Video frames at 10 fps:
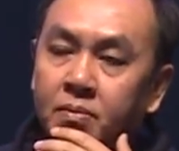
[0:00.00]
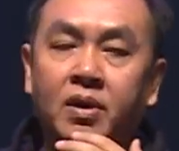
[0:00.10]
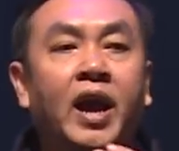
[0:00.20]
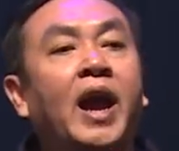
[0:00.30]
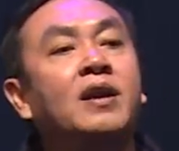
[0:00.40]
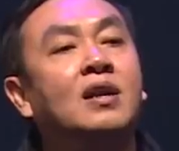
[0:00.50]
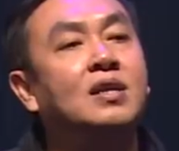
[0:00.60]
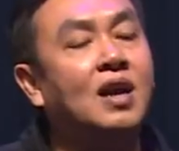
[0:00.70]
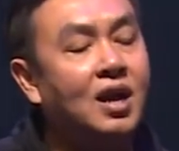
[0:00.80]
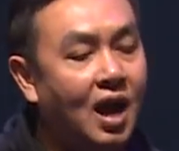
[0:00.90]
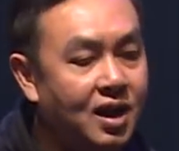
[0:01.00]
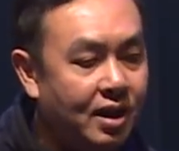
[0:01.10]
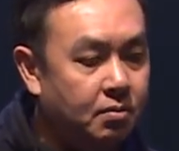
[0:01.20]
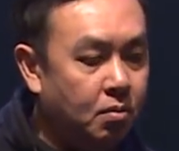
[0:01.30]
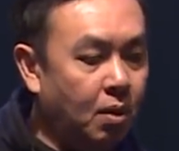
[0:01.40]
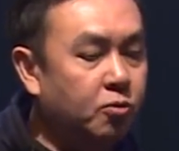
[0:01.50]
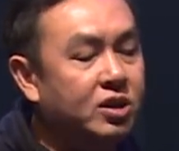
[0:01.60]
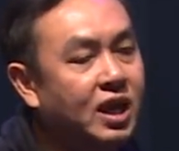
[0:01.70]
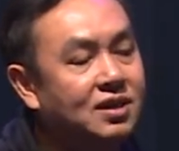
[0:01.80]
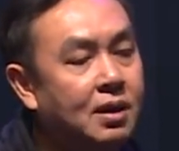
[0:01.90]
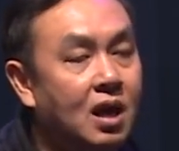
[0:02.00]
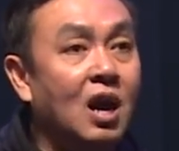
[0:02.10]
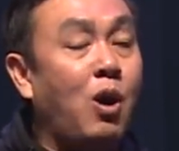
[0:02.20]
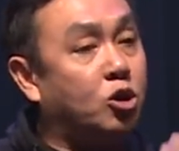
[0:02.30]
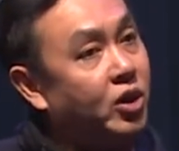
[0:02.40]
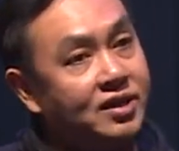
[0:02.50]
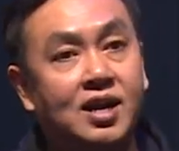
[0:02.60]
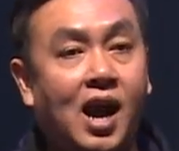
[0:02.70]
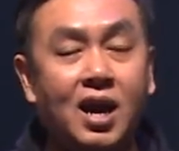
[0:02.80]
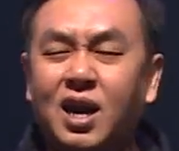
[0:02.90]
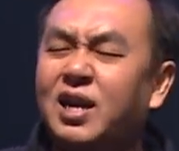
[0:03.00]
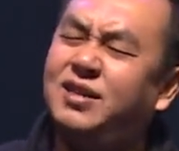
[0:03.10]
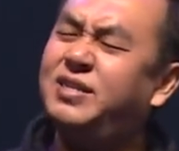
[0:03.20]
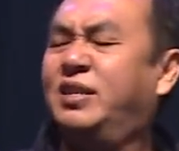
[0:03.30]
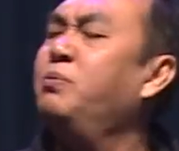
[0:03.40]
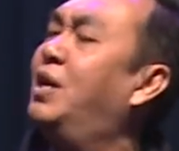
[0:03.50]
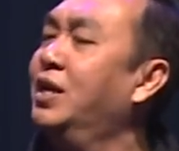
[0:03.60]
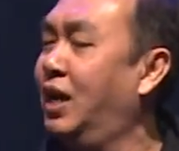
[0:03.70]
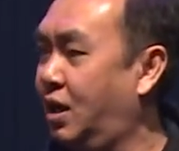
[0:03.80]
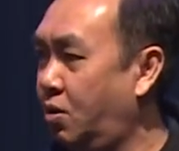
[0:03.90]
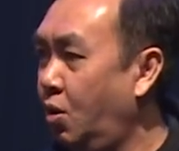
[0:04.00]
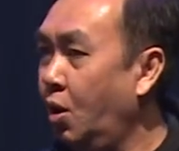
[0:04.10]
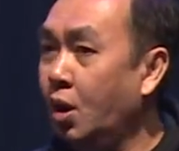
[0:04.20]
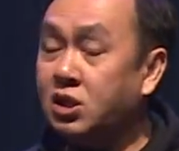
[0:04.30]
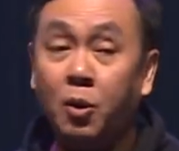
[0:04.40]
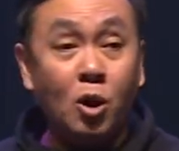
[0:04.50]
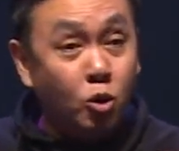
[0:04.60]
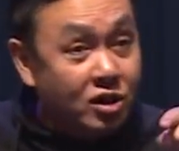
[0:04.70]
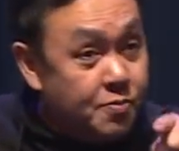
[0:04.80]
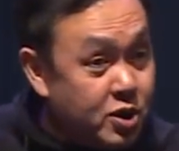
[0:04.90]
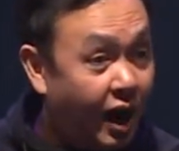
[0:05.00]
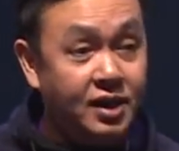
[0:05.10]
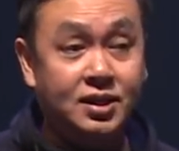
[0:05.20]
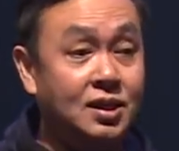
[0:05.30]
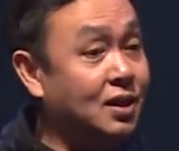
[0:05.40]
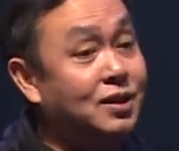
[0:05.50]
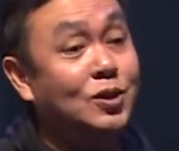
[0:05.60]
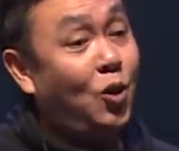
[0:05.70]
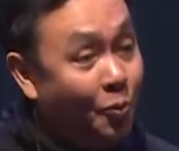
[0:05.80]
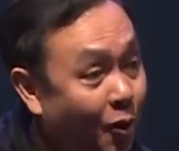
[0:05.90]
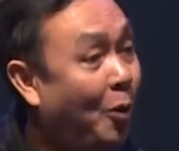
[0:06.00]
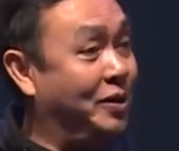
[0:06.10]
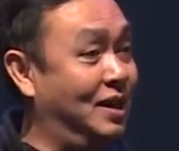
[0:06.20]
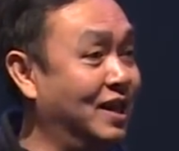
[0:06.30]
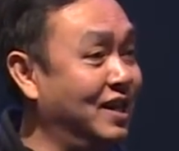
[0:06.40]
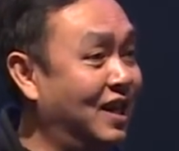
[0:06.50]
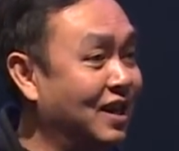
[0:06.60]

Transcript: Menghandle kegagalan membuat kita, waktu kita gagal kita jadi minder. Tapi waktu kita berhasil kita jadi sombong masalahnya.